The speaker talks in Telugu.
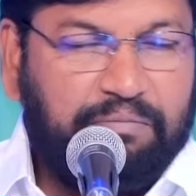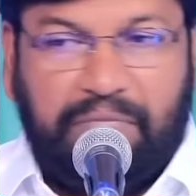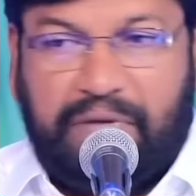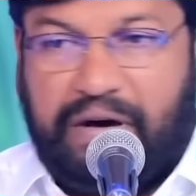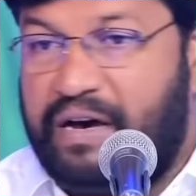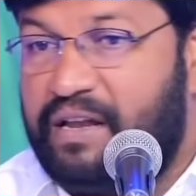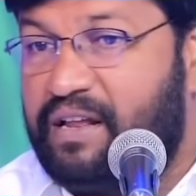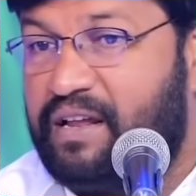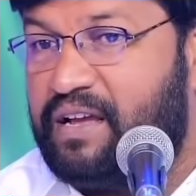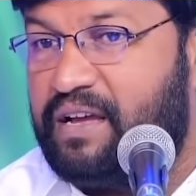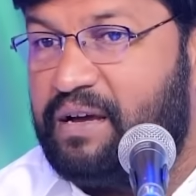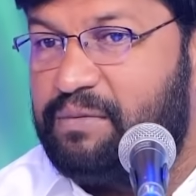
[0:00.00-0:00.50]

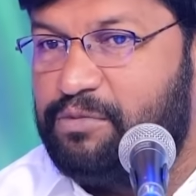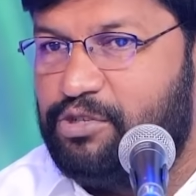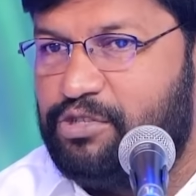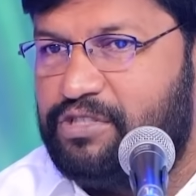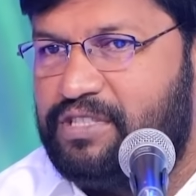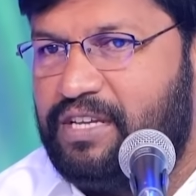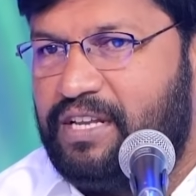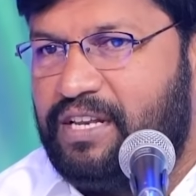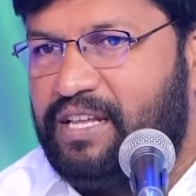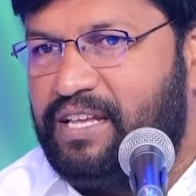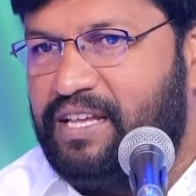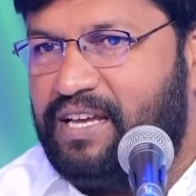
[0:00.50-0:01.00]
మార్గము
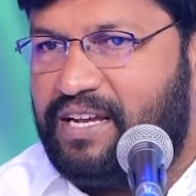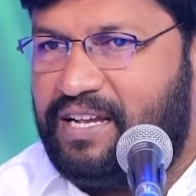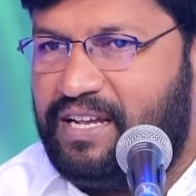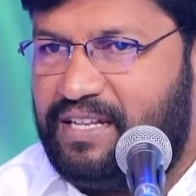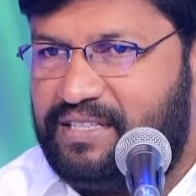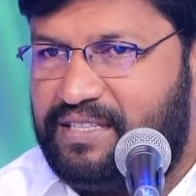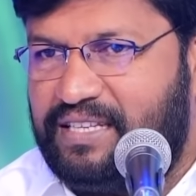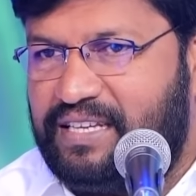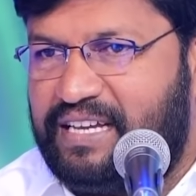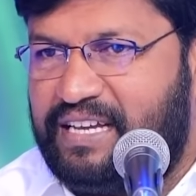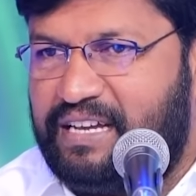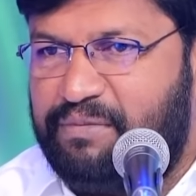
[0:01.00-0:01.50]
తెలియక
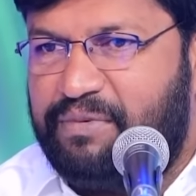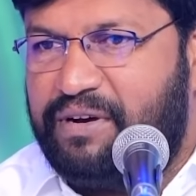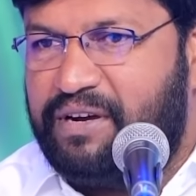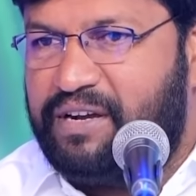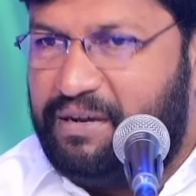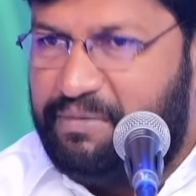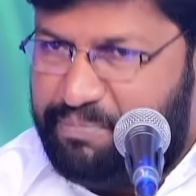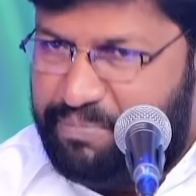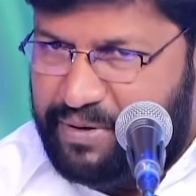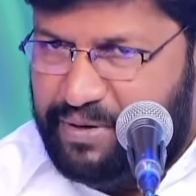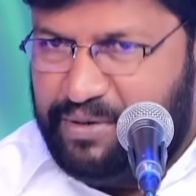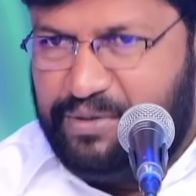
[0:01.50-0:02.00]
తికమక
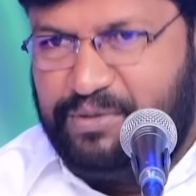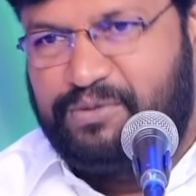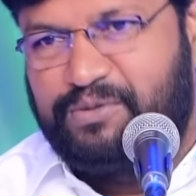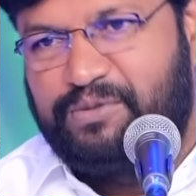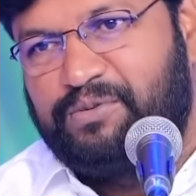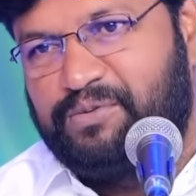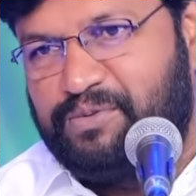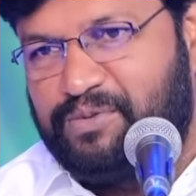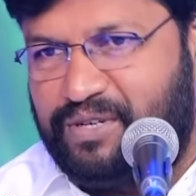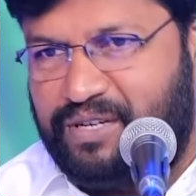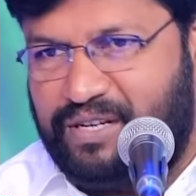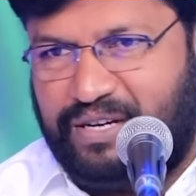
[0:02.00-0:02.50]

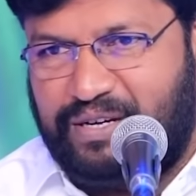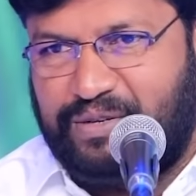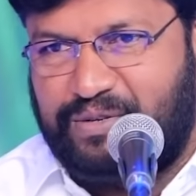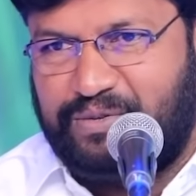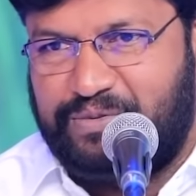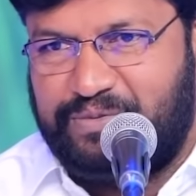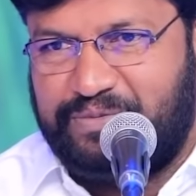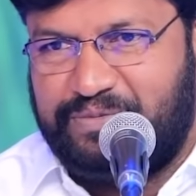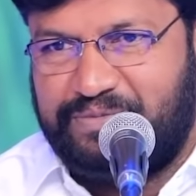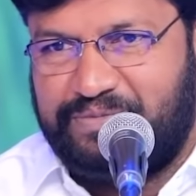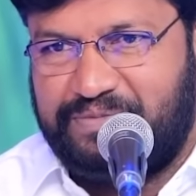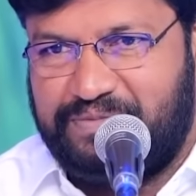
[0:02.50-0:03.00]

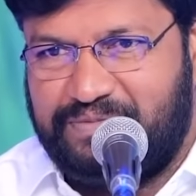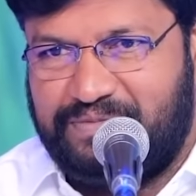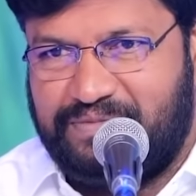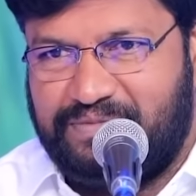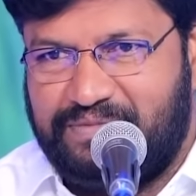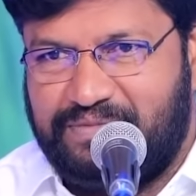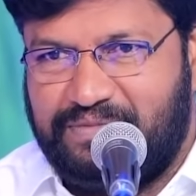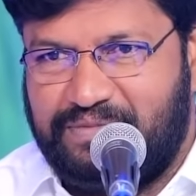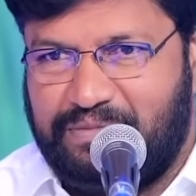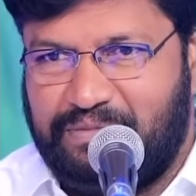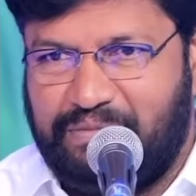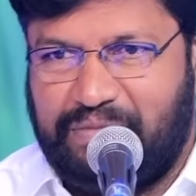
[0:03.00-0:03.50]
పడుతుంటారు
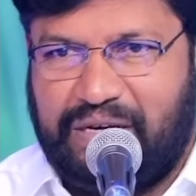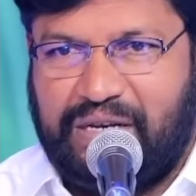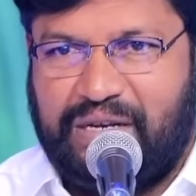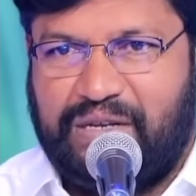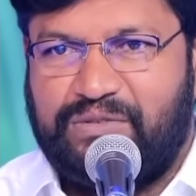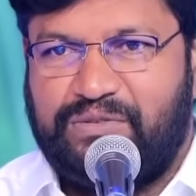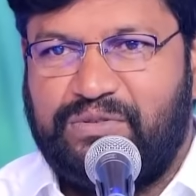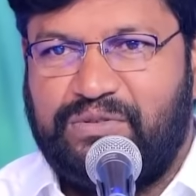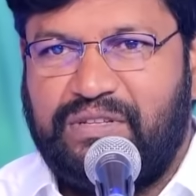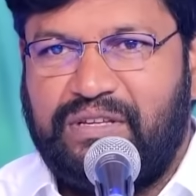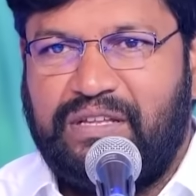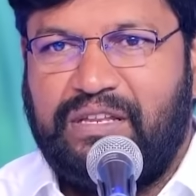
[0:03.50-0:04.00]

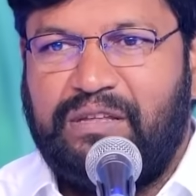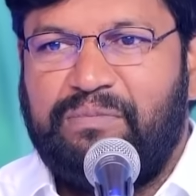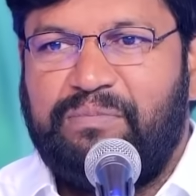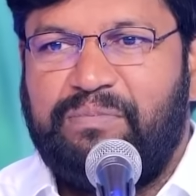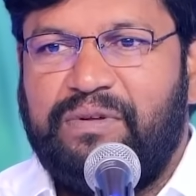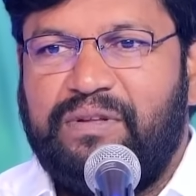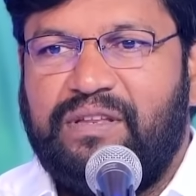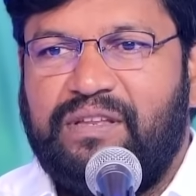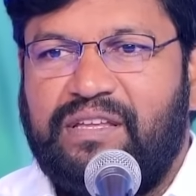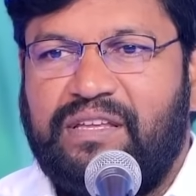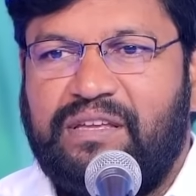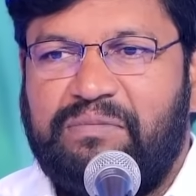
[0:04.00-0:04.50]
మనసు
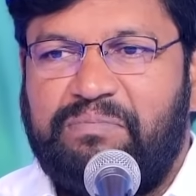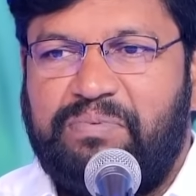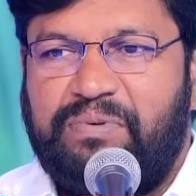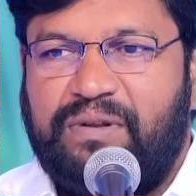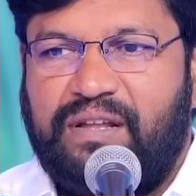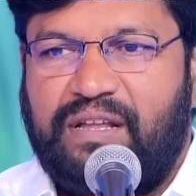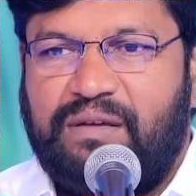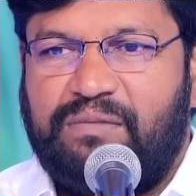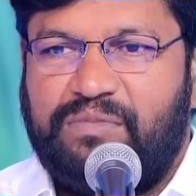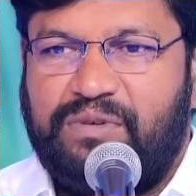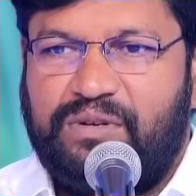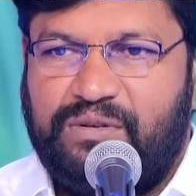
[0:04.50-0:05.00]
నిలిపి నీ
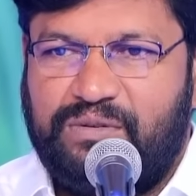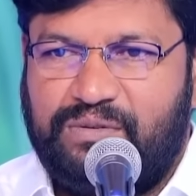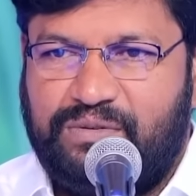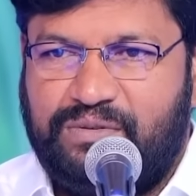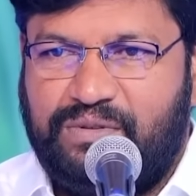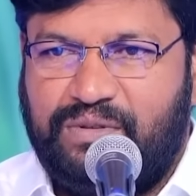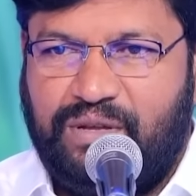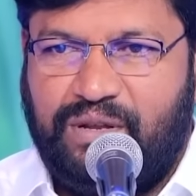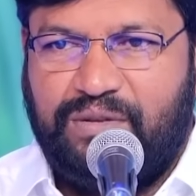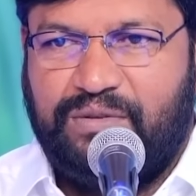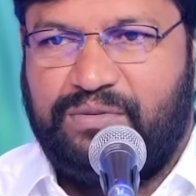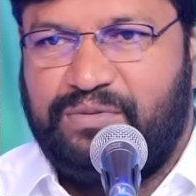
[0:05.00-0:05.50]
ప్రేమను
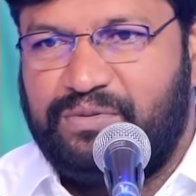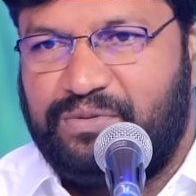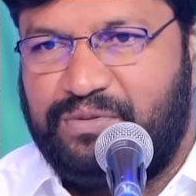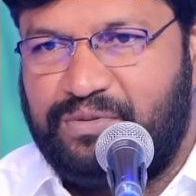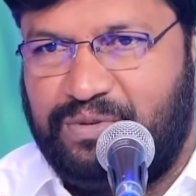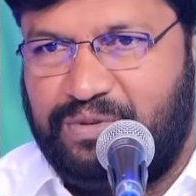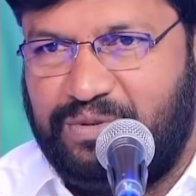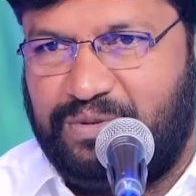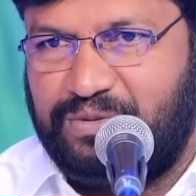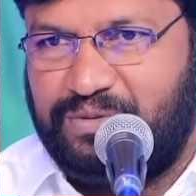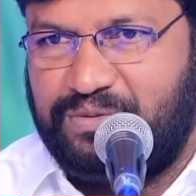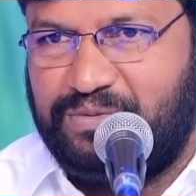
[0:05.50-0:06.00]

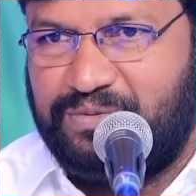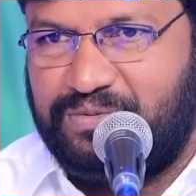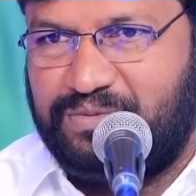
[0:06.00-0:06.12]
తెలుసుకోరు